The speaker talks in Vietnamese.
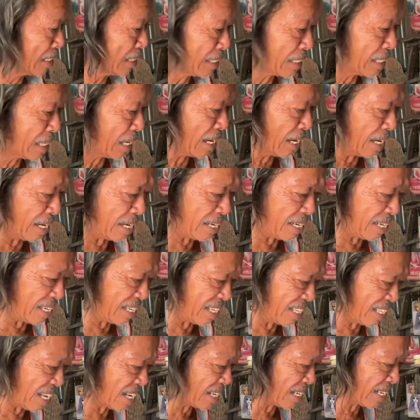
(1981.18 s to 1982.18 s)
như nó
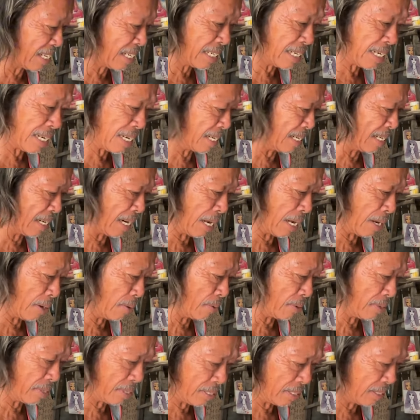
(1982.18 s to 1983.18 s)
nó thích cái hình nào
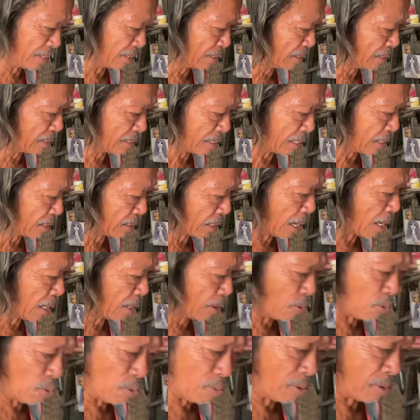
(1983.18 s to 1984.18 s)
của nó để
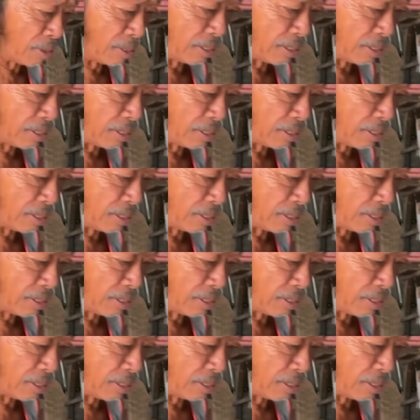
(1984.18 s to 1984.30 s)
tên của